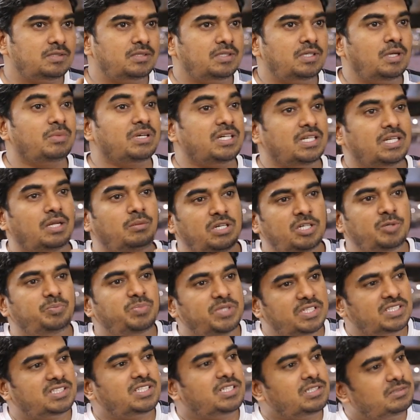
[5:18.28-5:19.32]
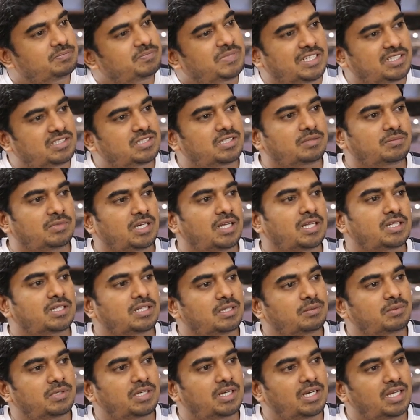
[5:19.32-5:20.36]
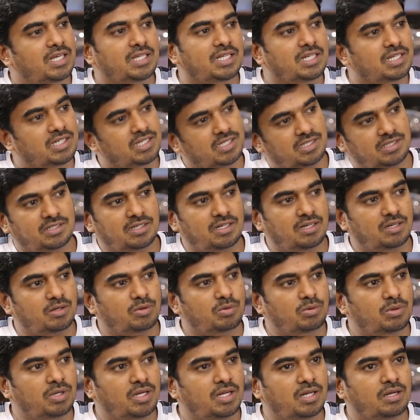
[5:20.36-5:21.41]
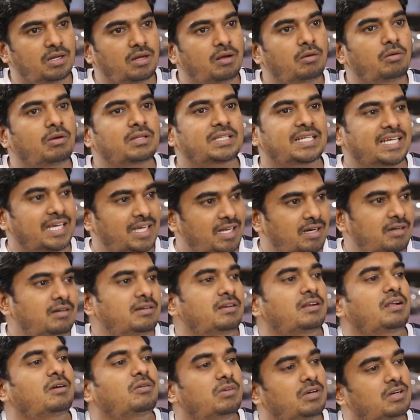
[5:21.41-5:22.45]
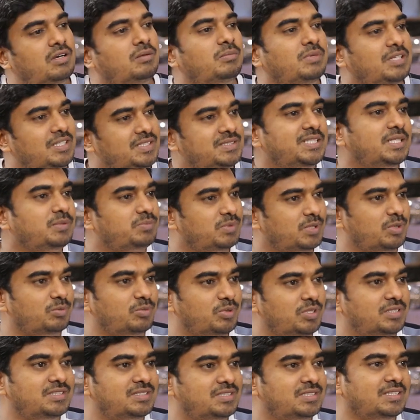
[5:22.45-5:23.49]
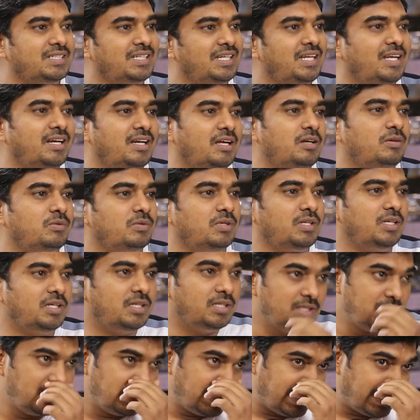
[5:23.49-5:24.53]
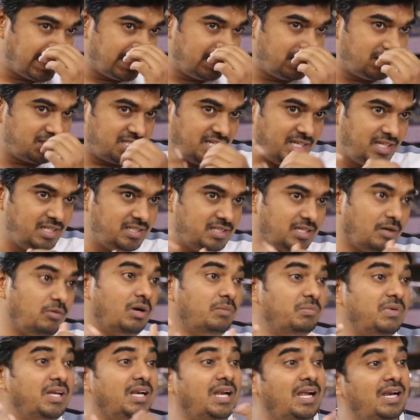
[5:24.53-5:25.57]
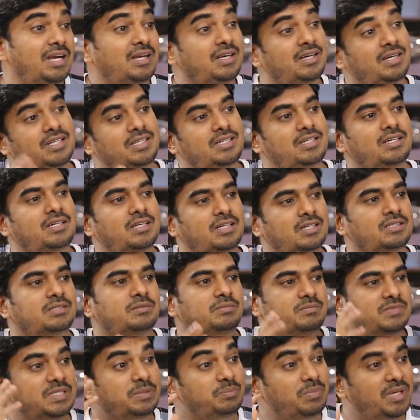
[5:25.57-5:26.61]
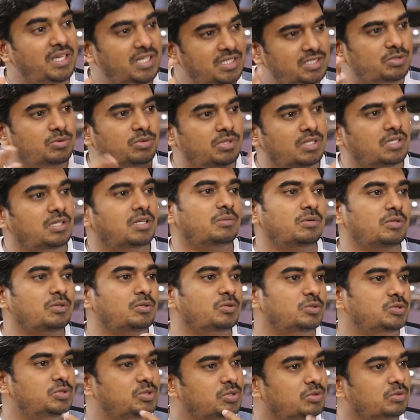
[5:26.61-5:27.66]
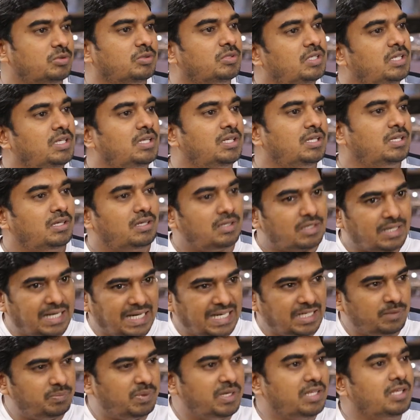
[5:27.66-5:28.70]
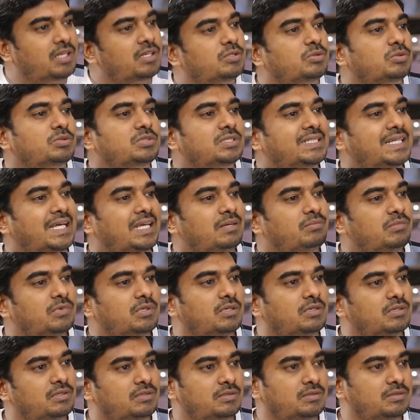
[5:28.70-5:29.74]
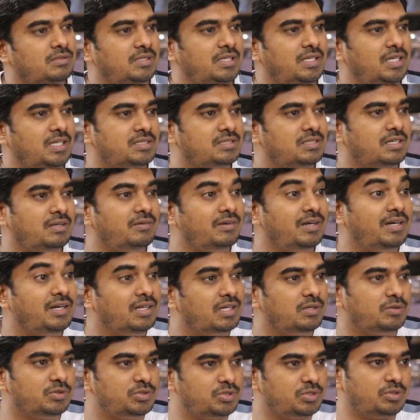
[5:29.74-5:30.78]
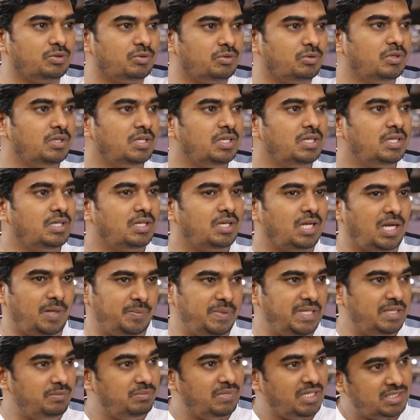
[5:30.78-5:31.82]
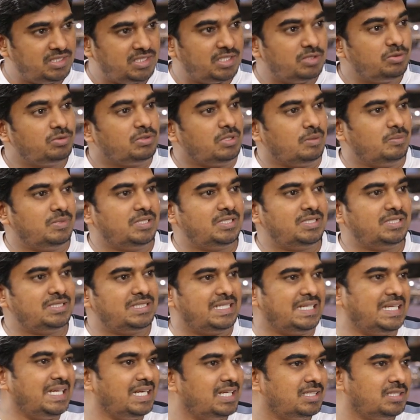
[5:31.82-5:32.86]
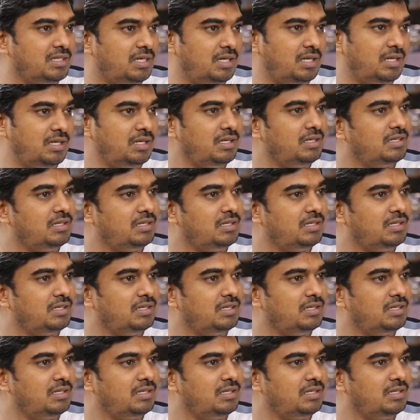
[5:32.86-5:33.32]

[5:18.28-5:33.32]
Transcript: நமக்கு நமக்கு பெருசாக பரிச்சயம் இல்லாத நபர்களாக இருக்கிறதுனால கூட அந்த கேரக்டராக அவங்கள நம்ம என்ஜாய் பண்ண முடிஞ்சிச்சு இல்லைன்னா கூட அந்த ஷேட்ஸ் அவங்க மேலே ஆல்ரெடி இருக்கிற அந்த இமேஜ் கூட நமக்கு கொஞ்சம் கனெக்ட் பண்ணிக்கிறதுக்கு கொஞ்சம் டைம் எக்ஸ்ட்ராவாக எடுக்க வச்சுருக்கோம் அப்படி இமேஜ் எதுவும் நமக்கு தெரியாததுனால